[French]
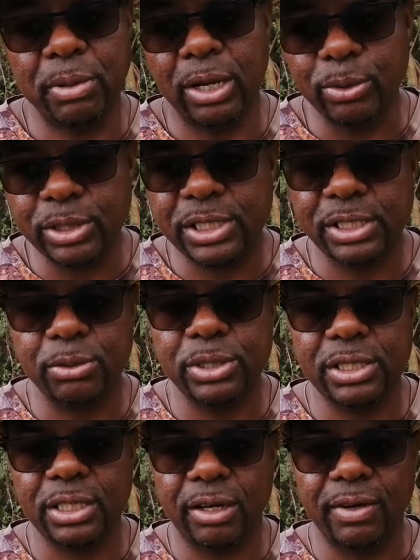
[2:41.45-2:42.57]
mais aussi
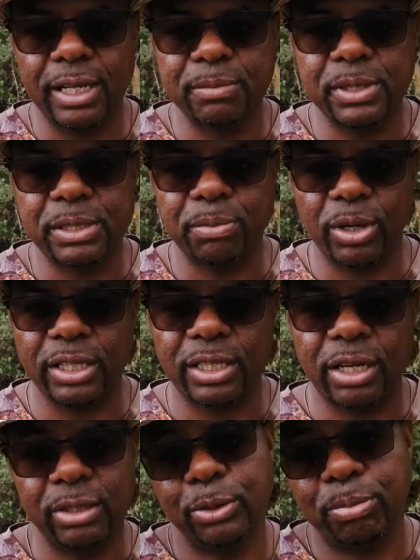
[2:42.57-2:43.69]
aussi travailler un petit peu la
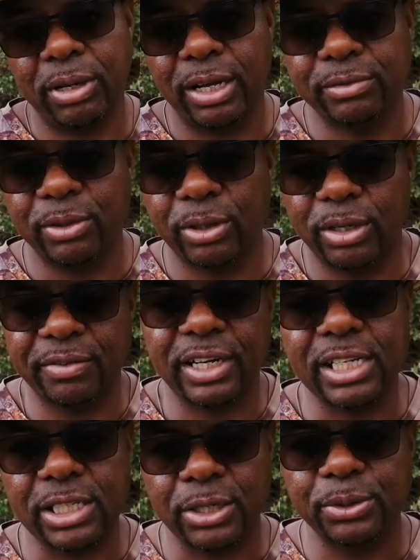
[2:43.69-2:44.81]
terre auparavant avec
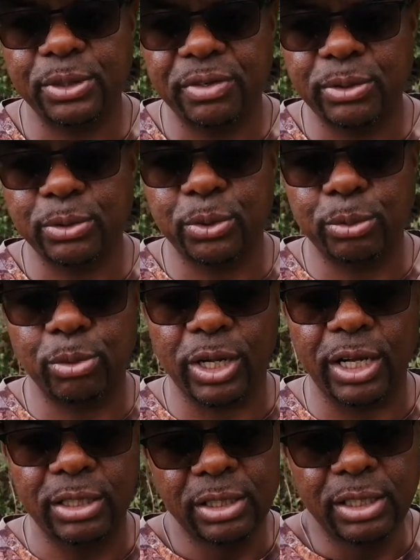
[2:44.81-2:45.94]
la charrue, avec le taureau moka.